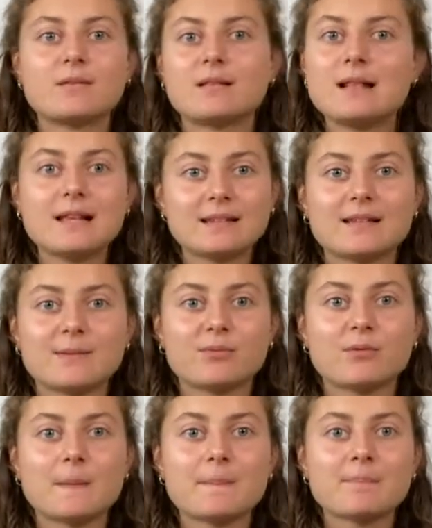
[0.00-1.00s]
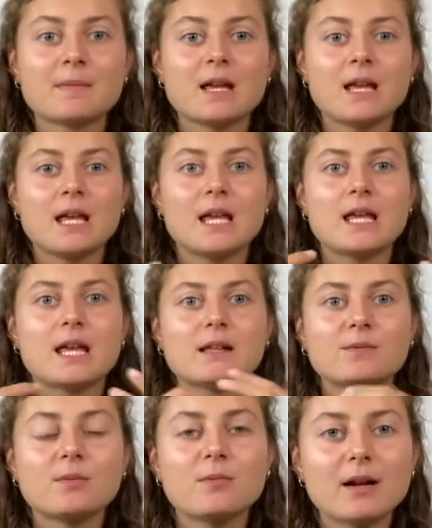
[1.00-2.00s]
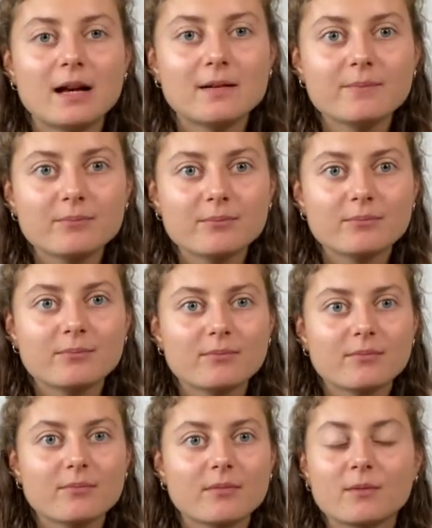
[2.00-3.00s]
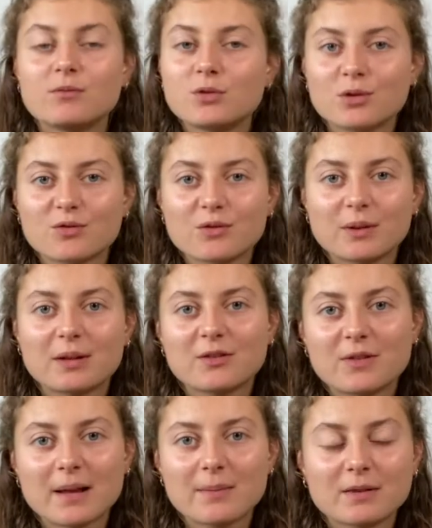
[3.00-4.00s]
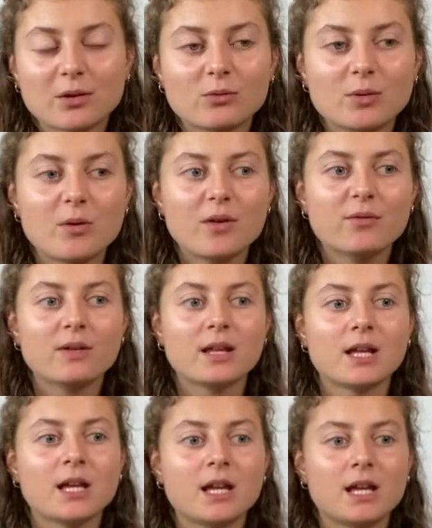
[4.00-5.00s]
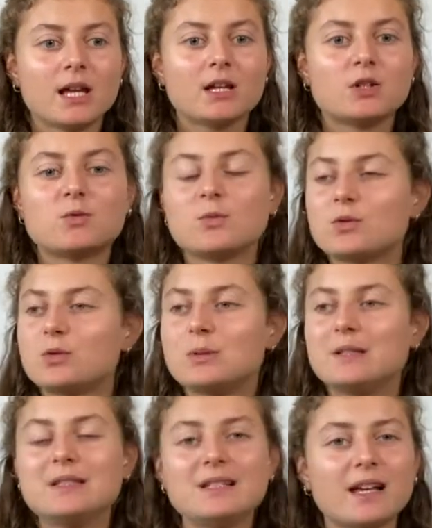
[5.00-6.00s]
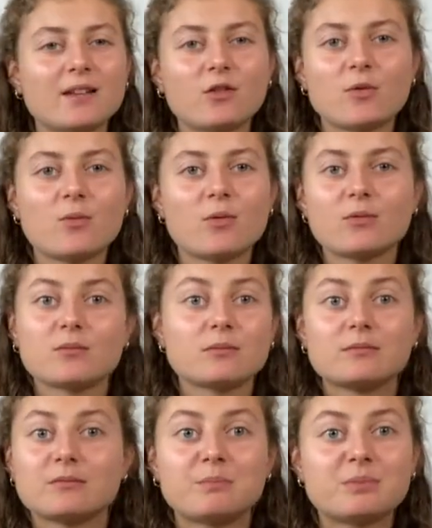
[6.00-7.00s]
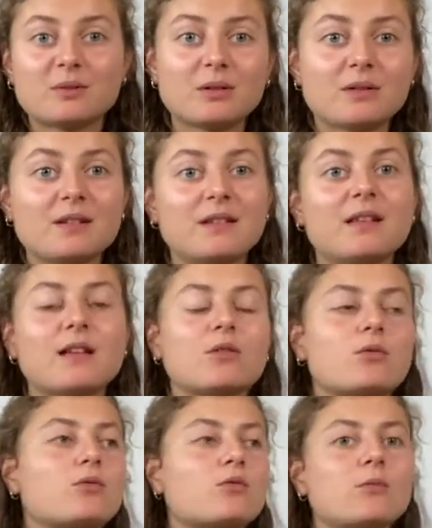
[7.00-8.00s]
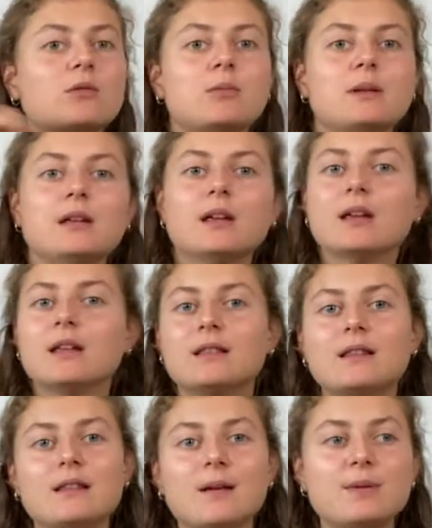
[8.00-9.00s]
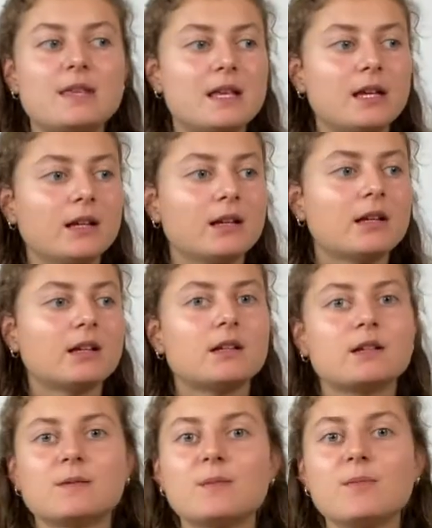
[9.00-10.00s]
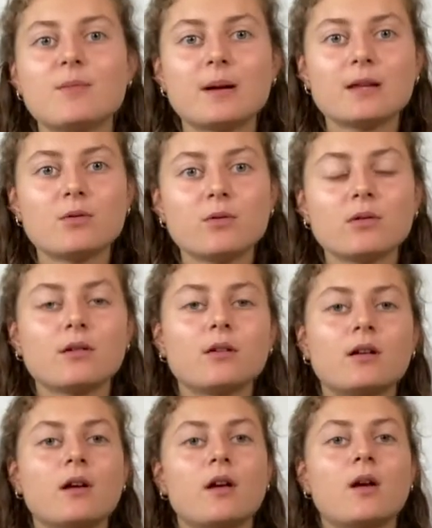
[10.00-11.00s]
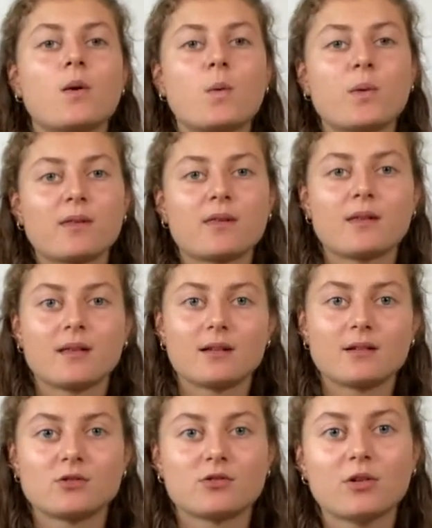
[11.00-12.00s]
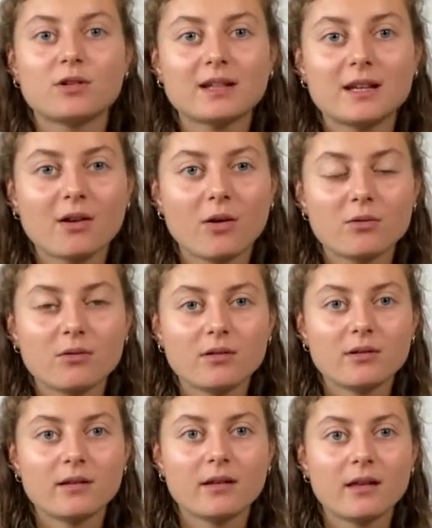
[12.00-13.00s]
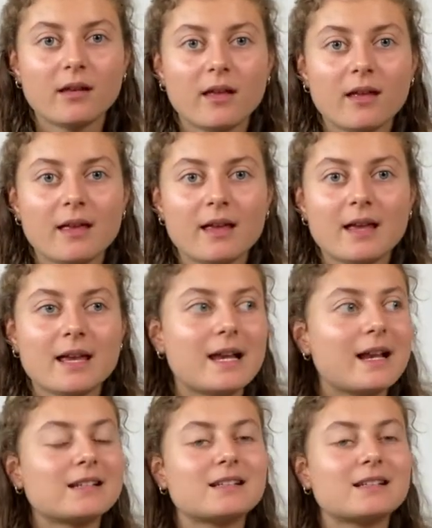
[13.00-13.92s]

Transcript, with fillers: les tripes, quoi. Et à ce moment-là, vu que je fais, je fais la méthode Wim Hof, je me suis directement, sans hésitation, je me suis déshabillée, j'ai mis mon maillot, je suis rentrée dans l'eau. Et là,